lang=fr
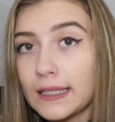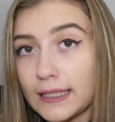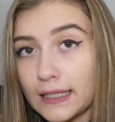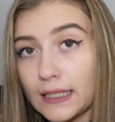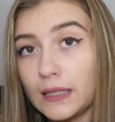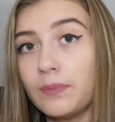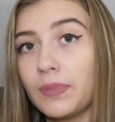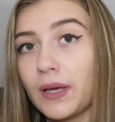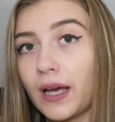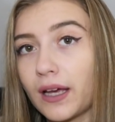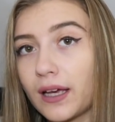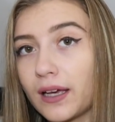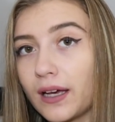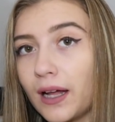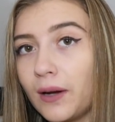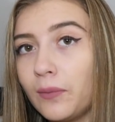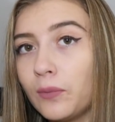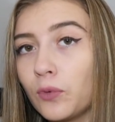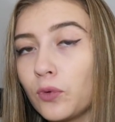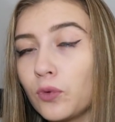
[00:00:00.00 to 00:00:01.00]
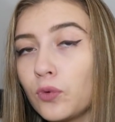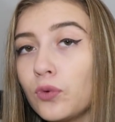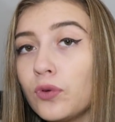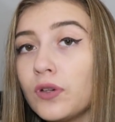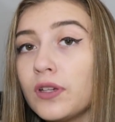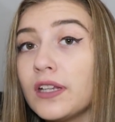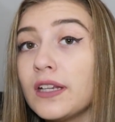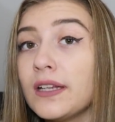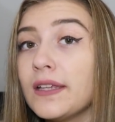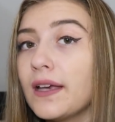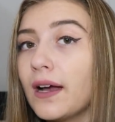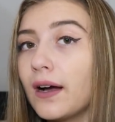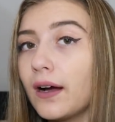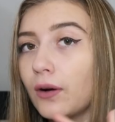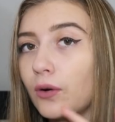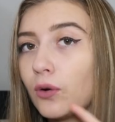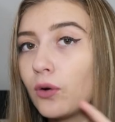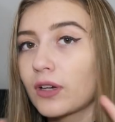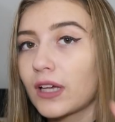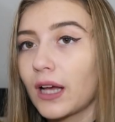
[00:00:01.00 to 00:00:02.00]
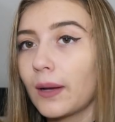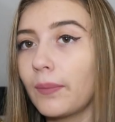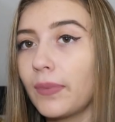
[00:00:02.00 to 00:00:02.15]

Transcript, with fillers: hyper calme où il n'y a aucun